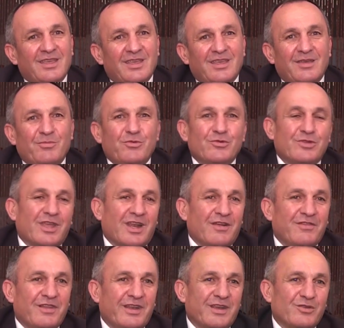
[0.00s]
ee, bu
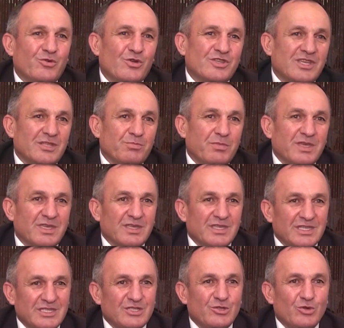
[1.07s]
taraflara göç etmek
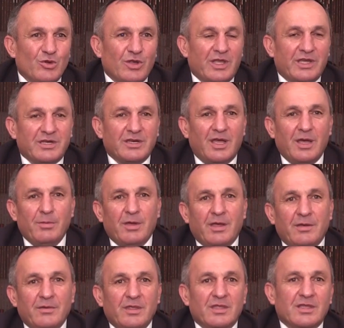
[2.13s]
istiyorlar. Ama
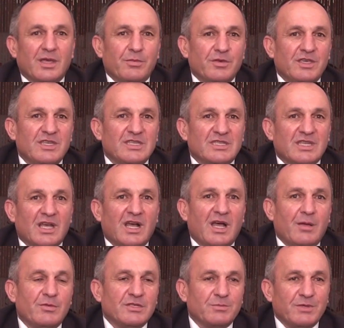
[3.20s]
tabi iş
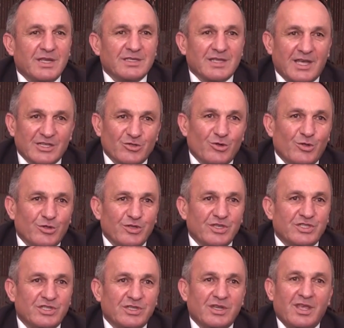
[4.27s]
sahamız biraz az olduğu
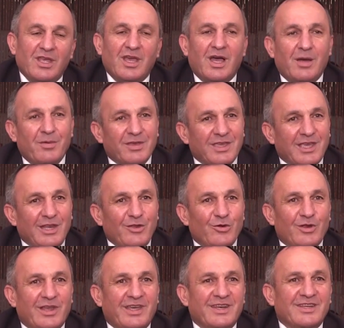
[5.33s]
için ama
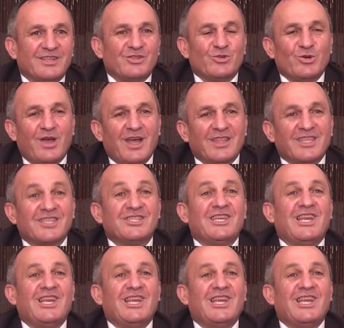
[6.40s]
geliyorlar. Şu anda